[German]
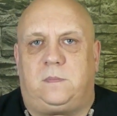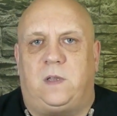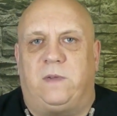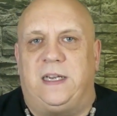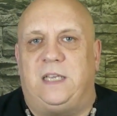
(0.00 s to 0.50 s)

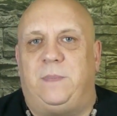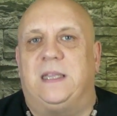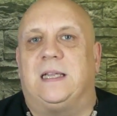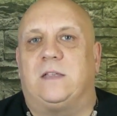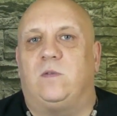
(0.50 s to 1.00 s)
weil ich
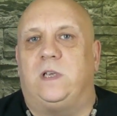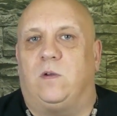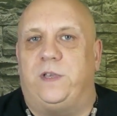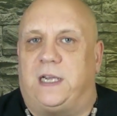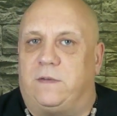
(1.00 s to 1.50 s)
bin da natürlich
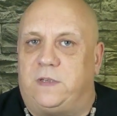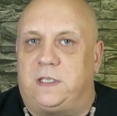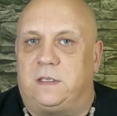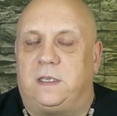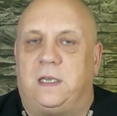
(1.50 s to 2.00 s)
auch nicht
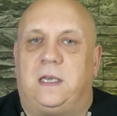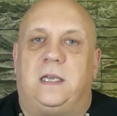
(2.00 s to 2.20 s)
allwissend.